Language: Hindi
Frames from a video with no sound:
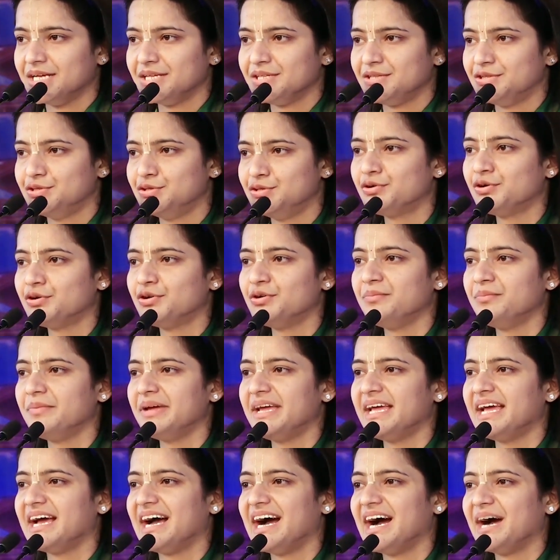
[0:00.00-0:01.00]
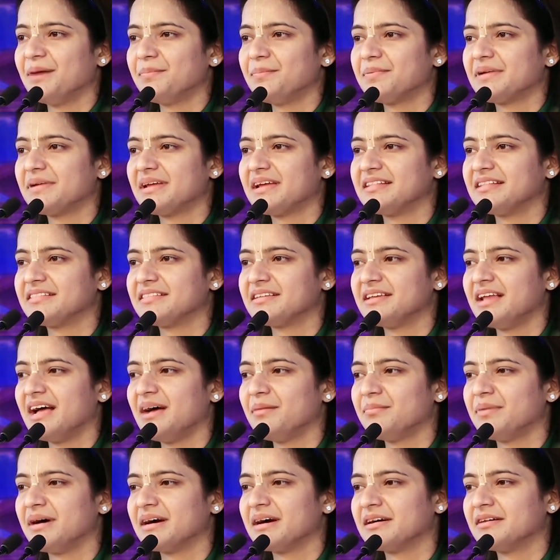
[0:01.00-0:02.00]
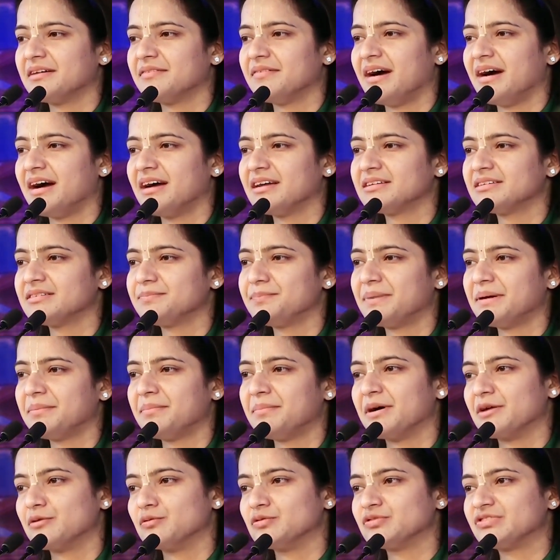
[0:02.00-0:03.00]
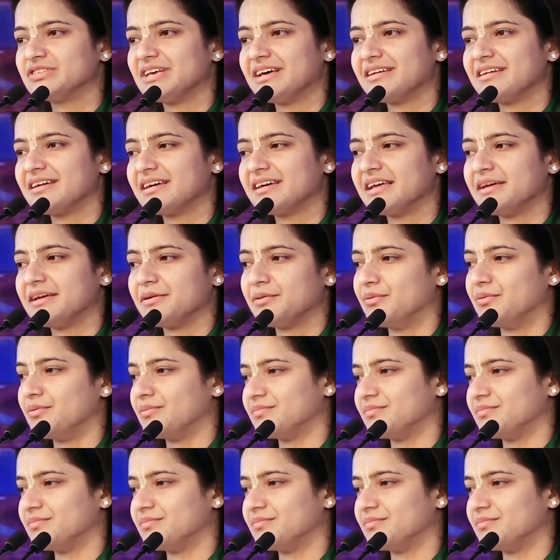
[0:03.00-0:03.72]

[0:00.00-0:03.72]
दुख में आप कितना भगवान पर भरोसा रखे हो